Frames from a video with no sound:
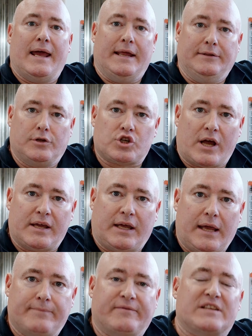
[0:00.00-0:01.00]
händisch
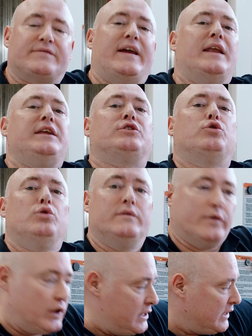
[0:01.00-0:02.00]
eingeben, was wir ja nicht
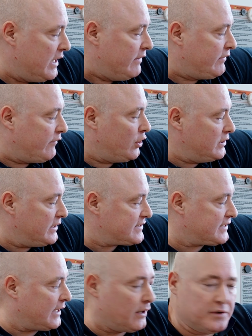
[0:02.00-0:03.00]
tun wollen. Wir wollen
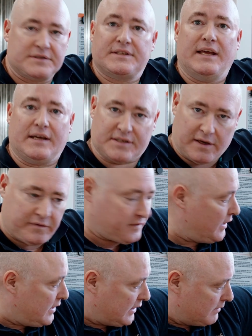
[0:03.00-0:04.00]
es ja aus
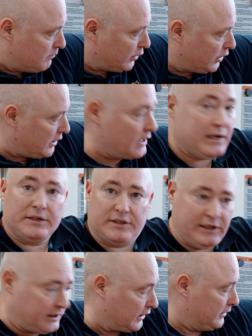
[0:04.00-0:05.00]
DXF
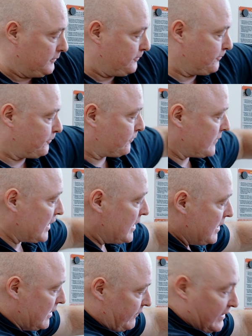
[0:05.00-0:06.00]
importieren.
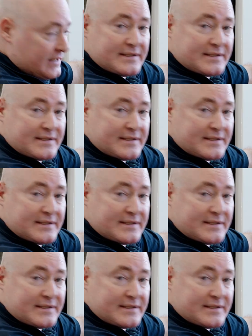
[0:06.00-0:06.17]
Wie